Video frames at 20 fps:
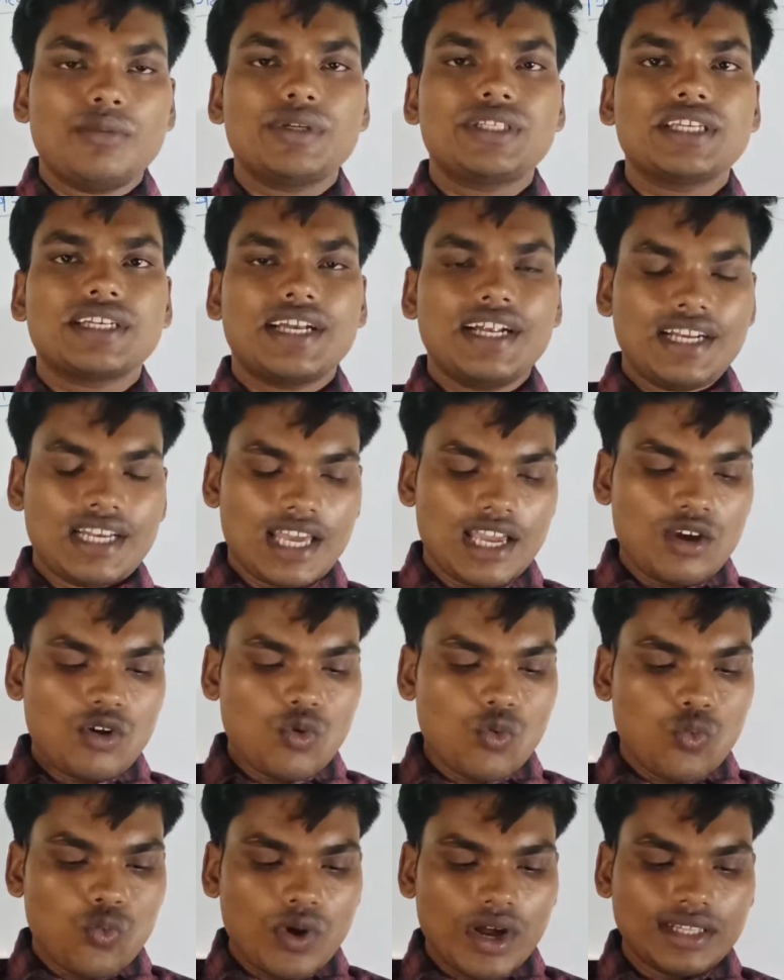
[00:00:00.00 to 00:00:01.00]
नंबर सेकेंड है
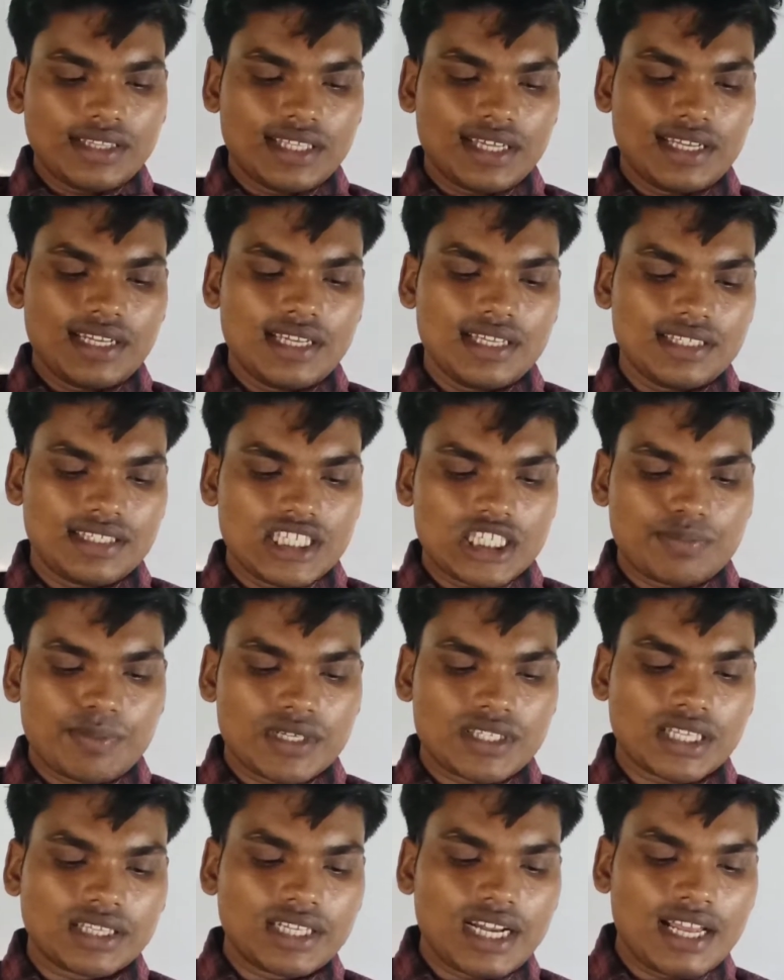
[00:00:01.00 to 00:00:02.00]
वह दर जिस
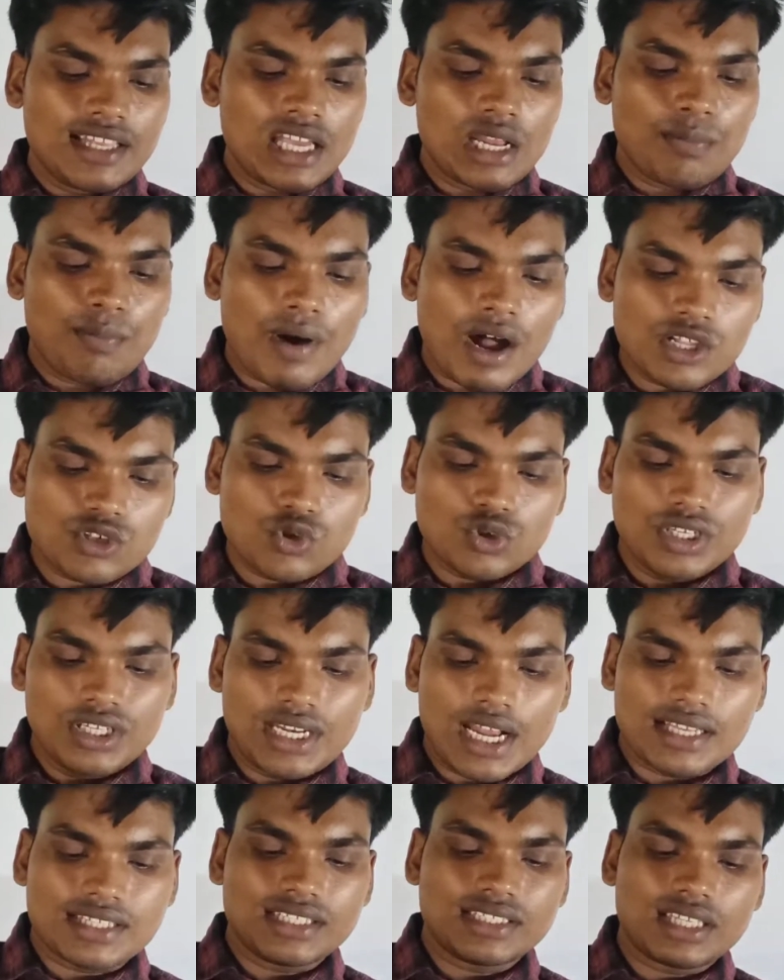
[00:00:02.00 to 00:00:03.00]
पर सत्रह हजार पाँच सौ
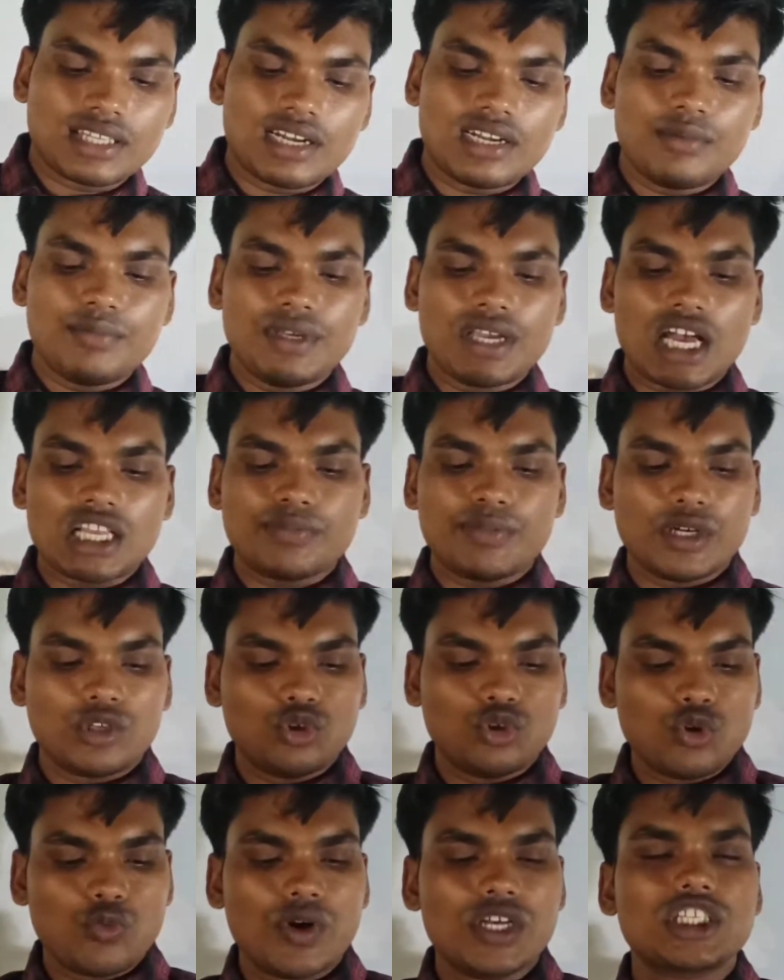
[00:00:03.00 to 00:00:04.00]
की राशि साधारण ब्याज पर
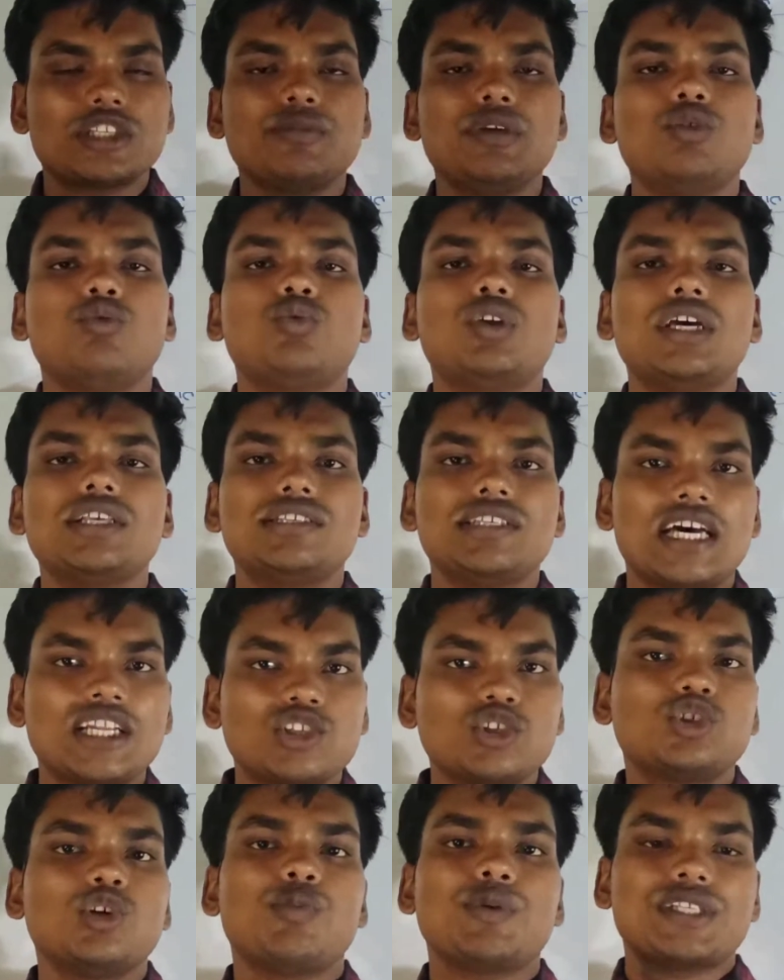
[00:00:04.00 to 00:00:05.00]
दो वर्ष में उन्नीस
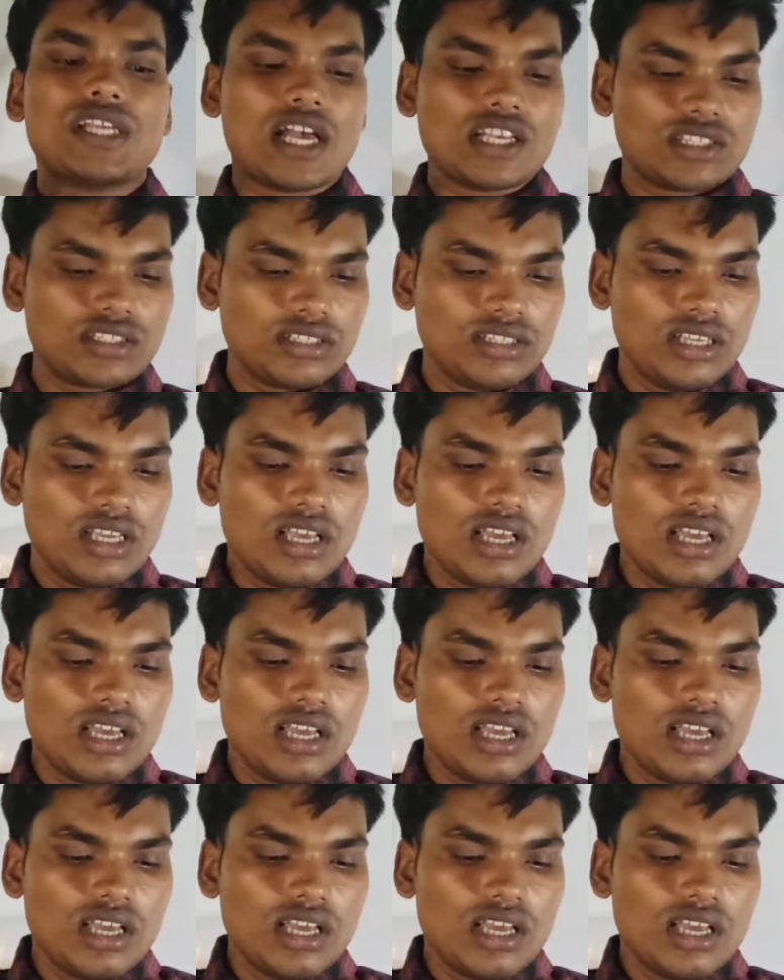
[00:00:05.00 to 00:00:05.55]
हजार दो सौ पचास